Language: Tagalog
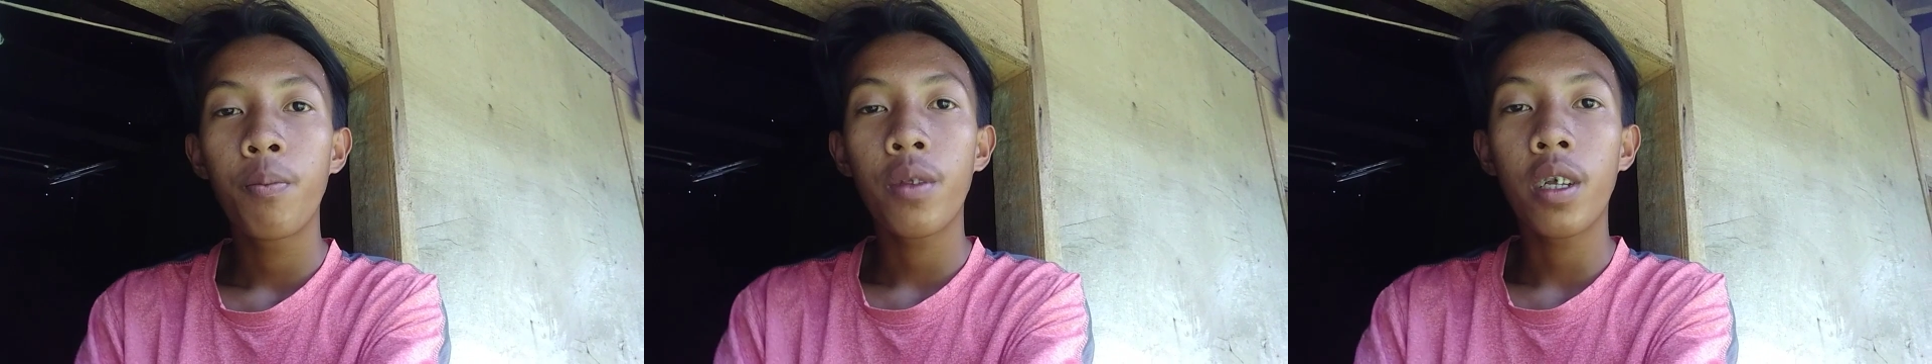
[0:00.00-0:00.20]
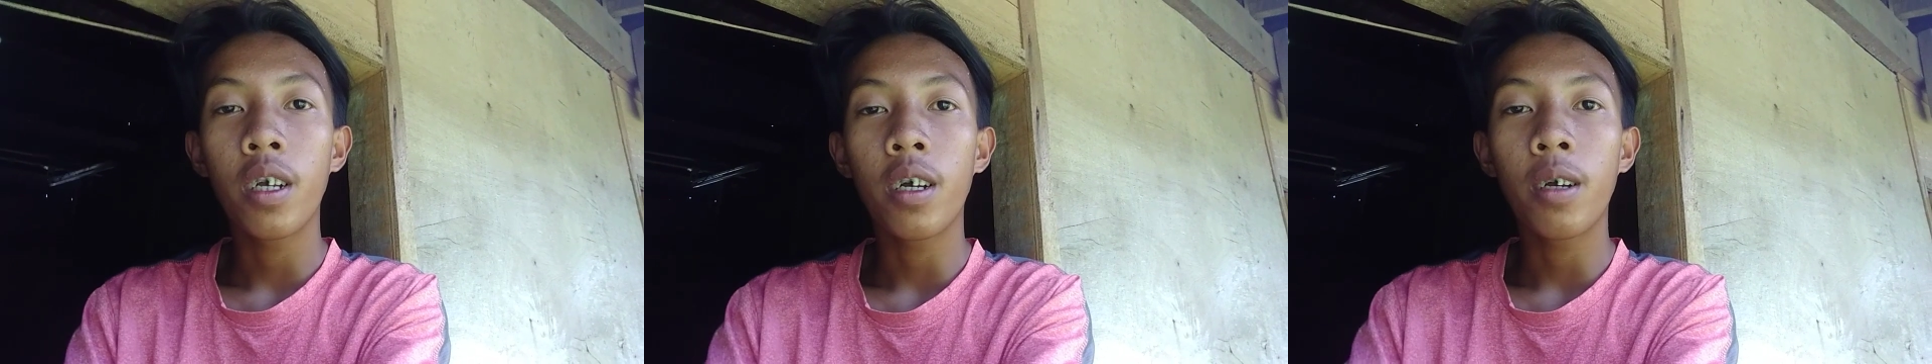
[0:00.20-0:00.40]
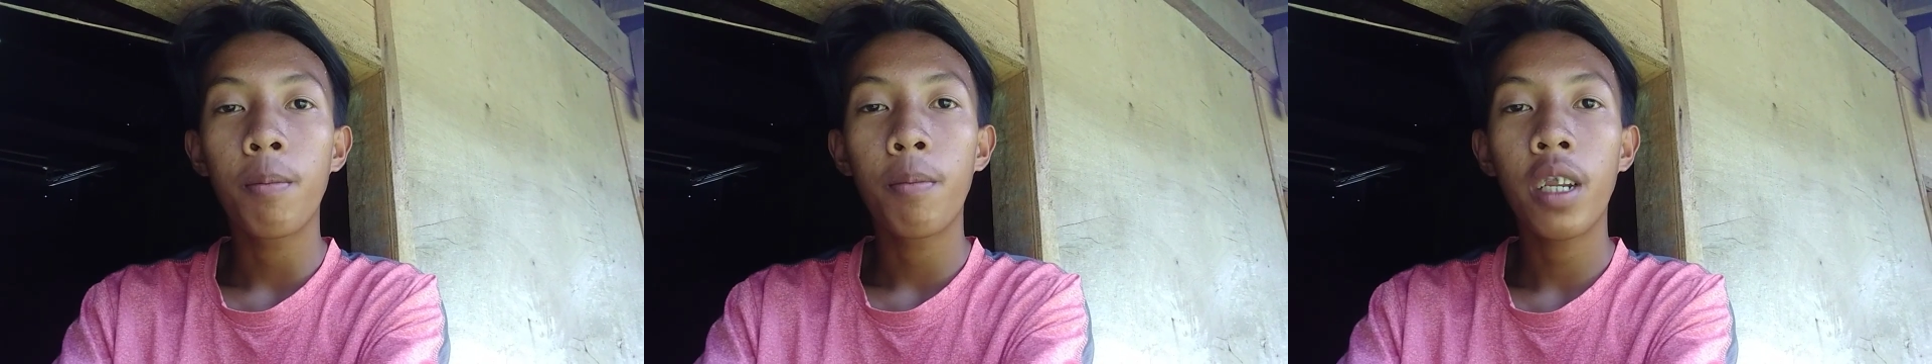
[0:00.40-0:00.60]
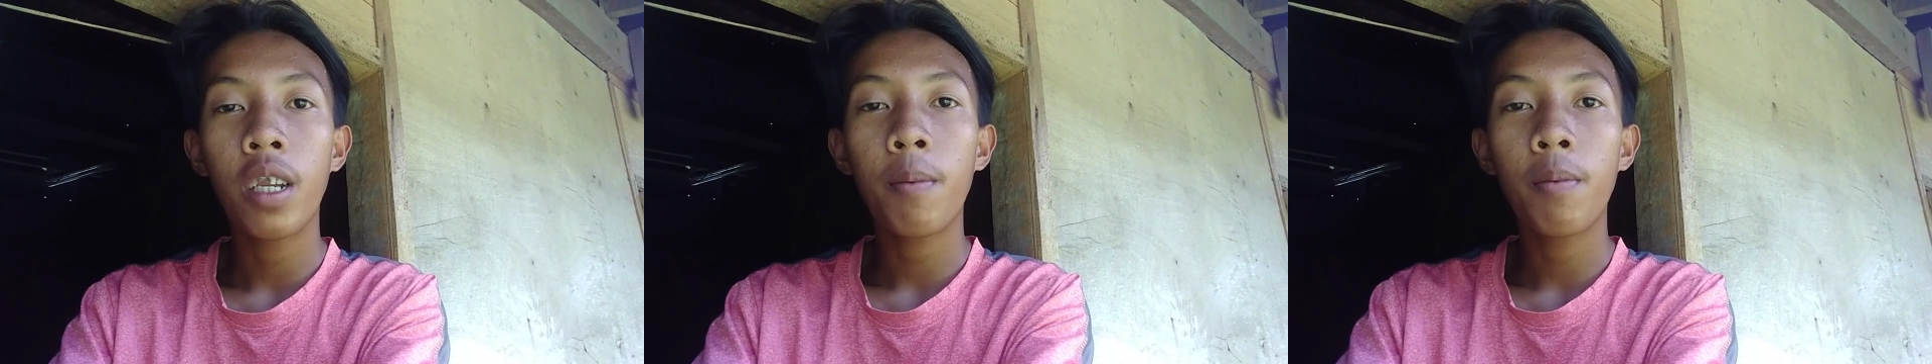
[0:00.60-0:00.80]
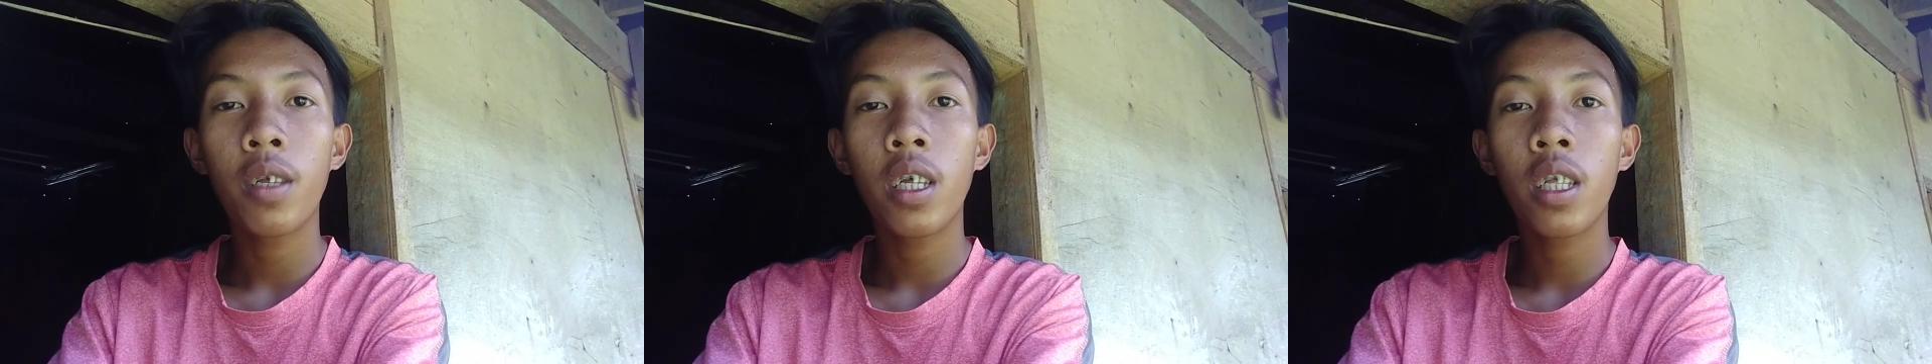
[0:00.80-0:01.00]
uh,
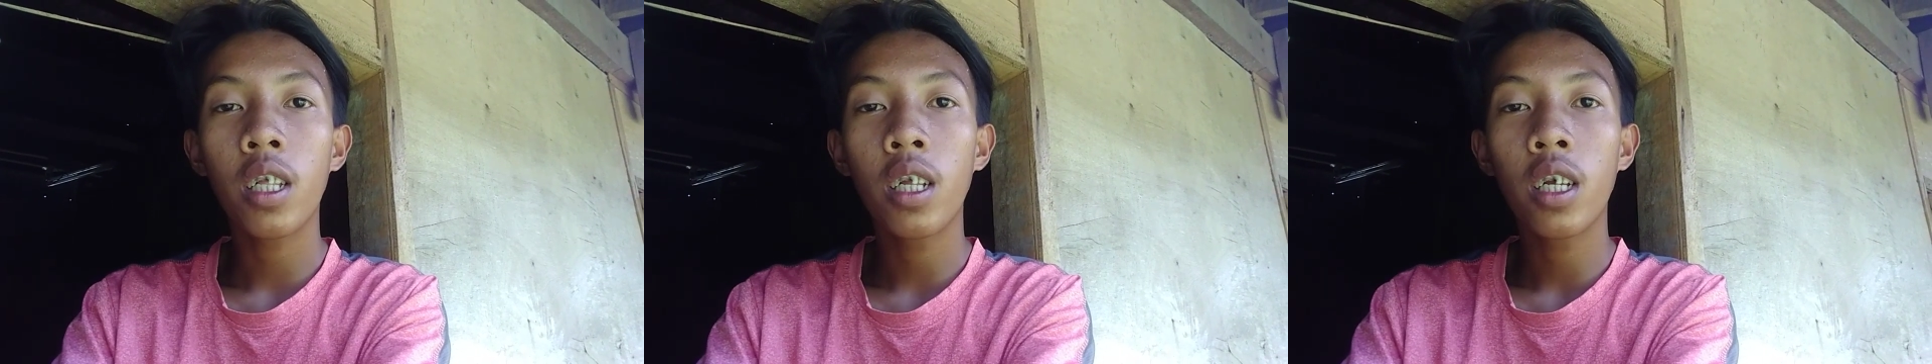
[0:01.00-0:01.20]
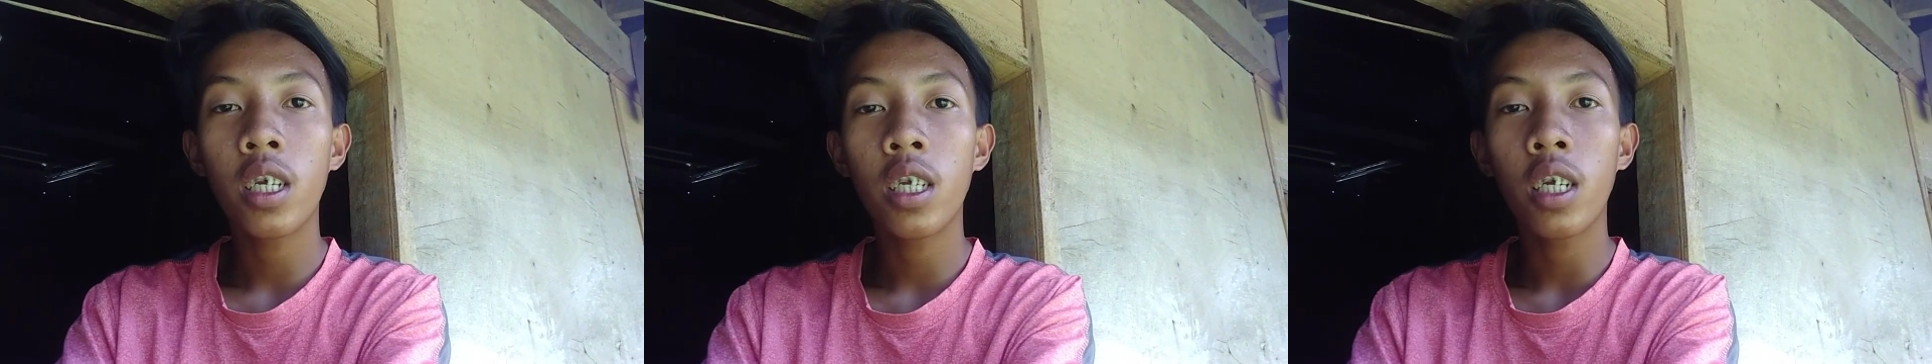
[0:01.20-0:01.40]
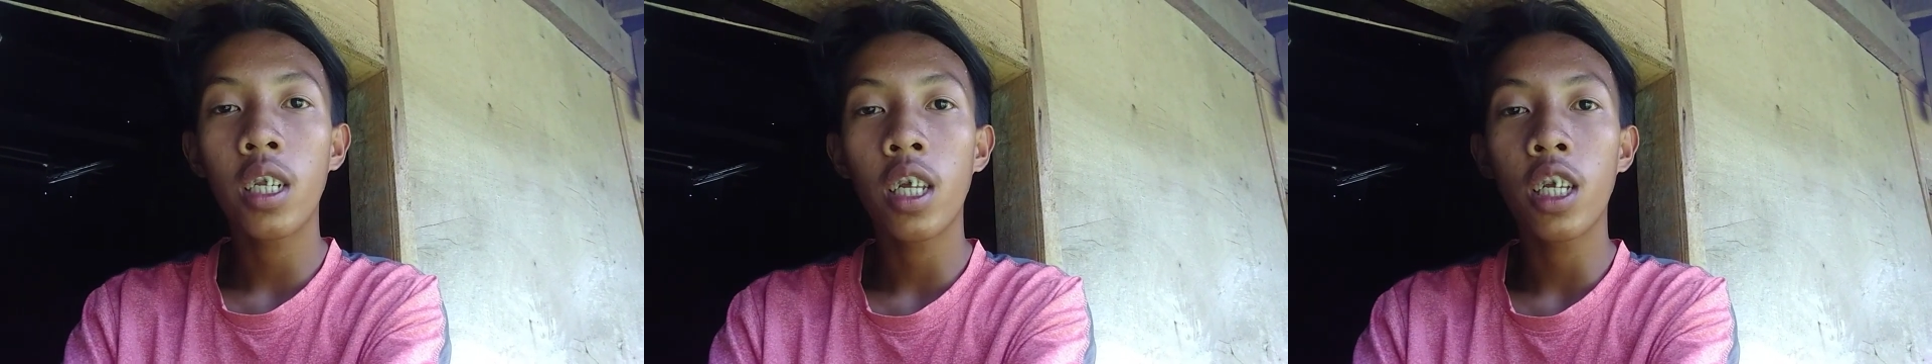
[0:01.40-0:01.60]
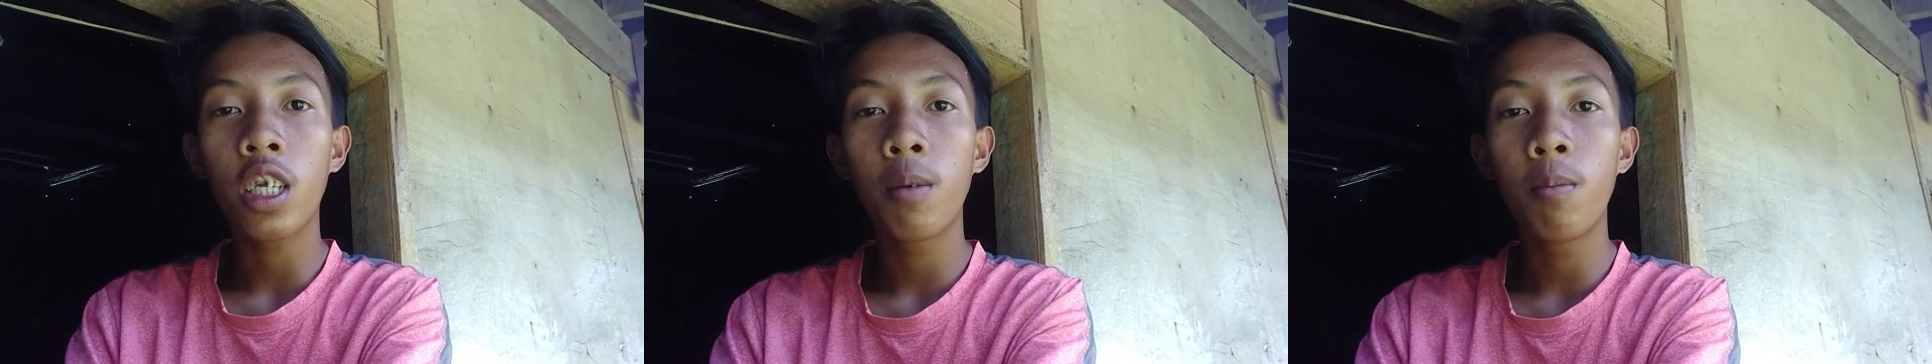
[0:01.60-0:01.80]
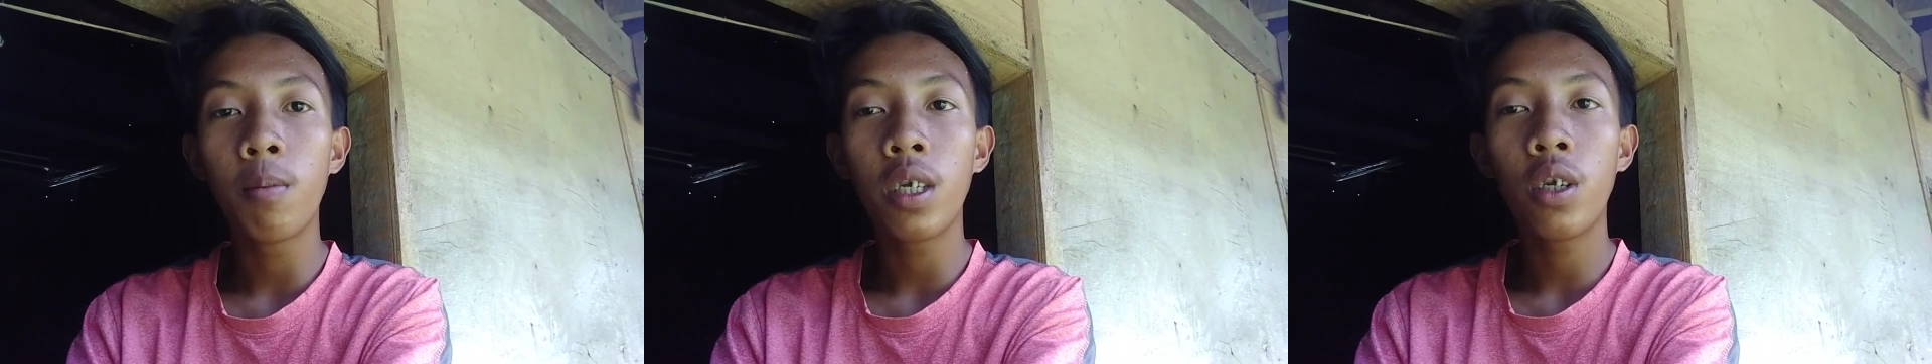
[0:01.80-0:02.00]
para updated ka sa
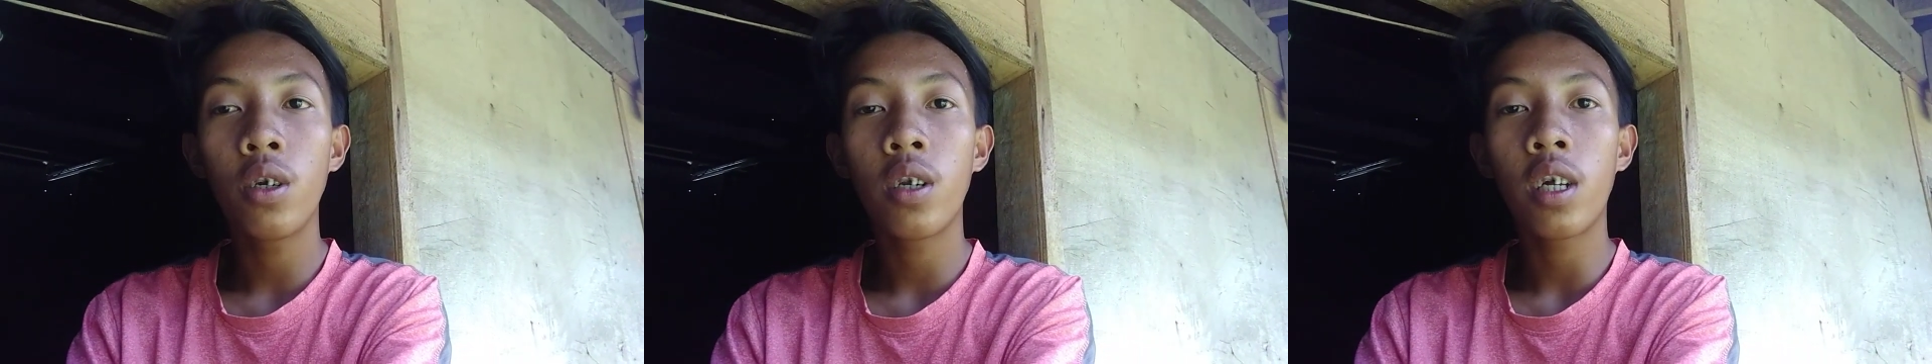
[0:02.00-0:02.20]
next video